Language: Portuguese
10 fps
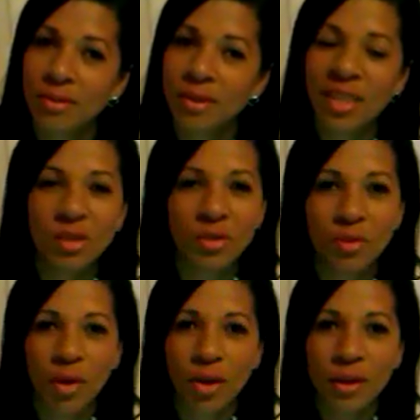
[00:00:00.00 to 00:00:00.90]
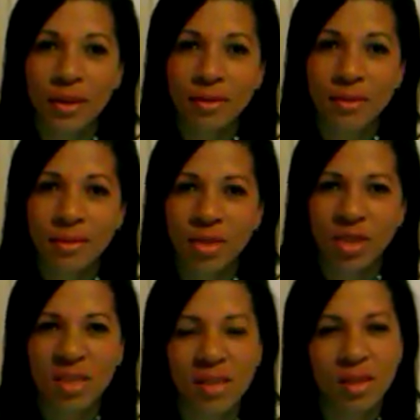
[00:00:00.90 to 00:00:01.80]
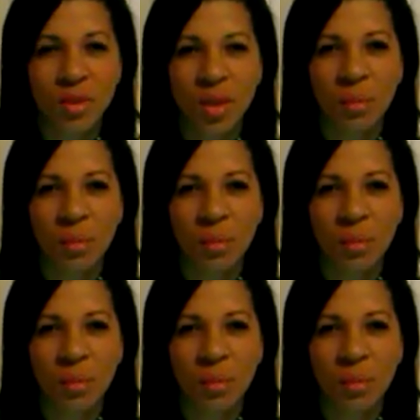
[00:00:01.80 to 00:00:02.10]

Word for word: sexto vlog. Acho que é sexto, né,